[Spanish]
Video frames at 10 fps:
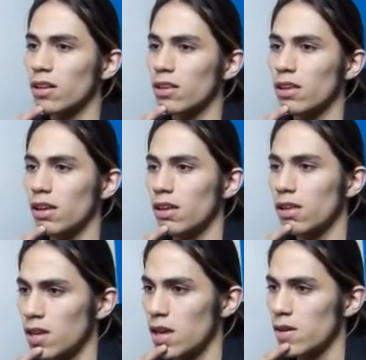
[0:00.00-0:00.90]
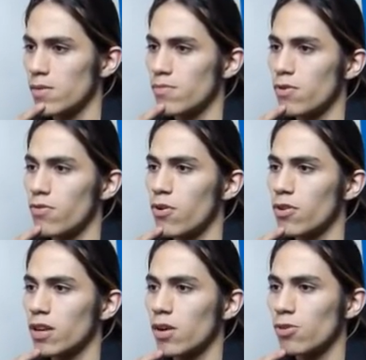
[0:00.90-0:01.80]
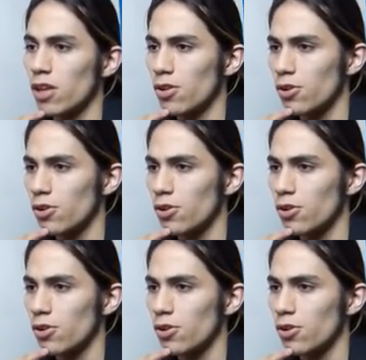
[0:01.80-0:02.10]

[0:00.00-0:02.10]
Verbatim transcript: durante el día. Sí, por favor tenga